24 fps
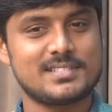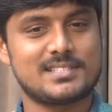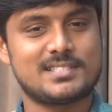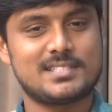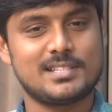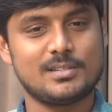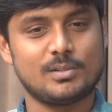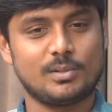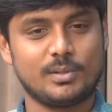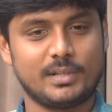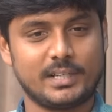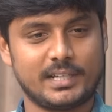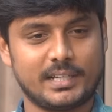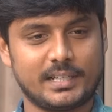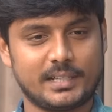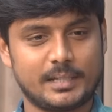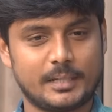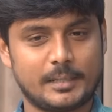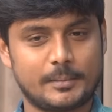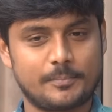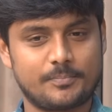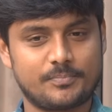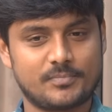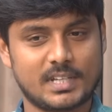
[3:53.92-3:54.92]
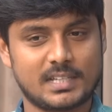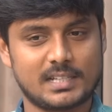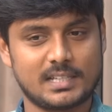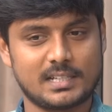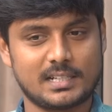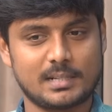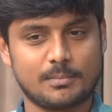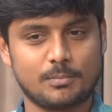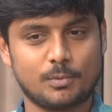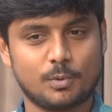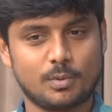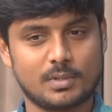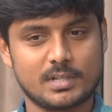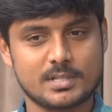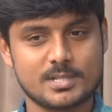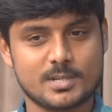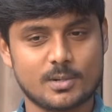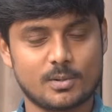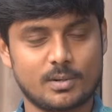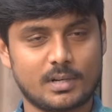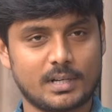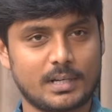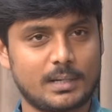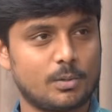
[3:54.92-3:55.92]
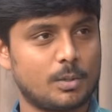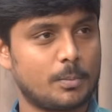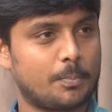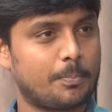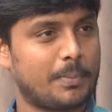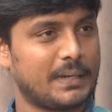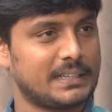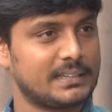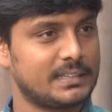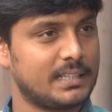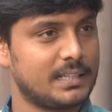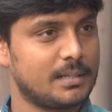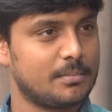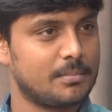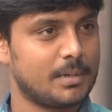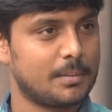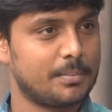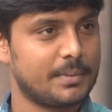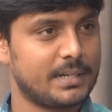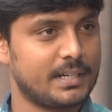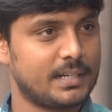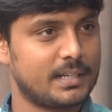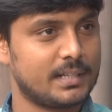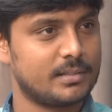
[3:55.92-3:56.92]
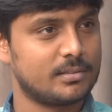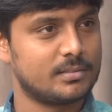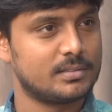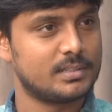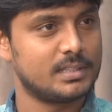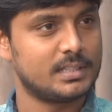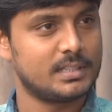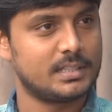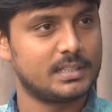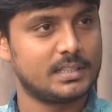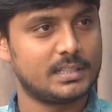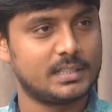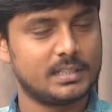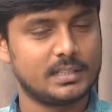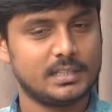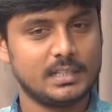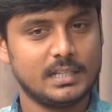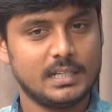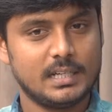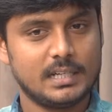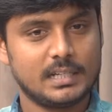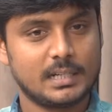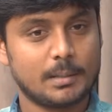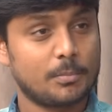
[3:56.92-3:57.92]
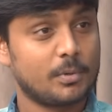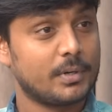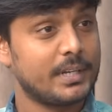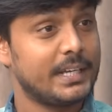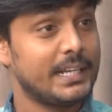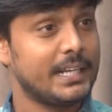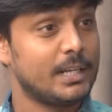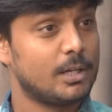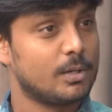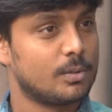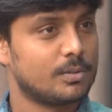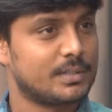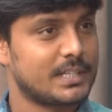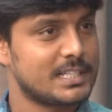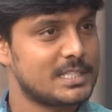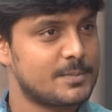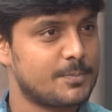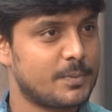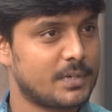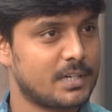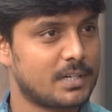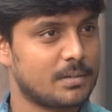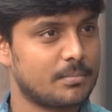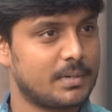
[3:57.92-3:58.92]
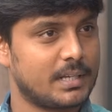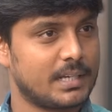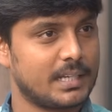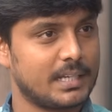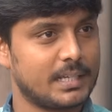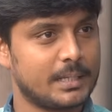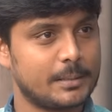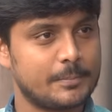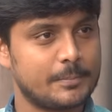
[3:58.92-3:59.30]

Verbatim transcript: வச்சு ஒரு அதாவது நம்ம ஊரில் சொல்லுவாங்க ஒரு பந்தயம் அப்படின்றத வந்து நம்மளோட ஈகோ டச் பண்ணுற மாதிரி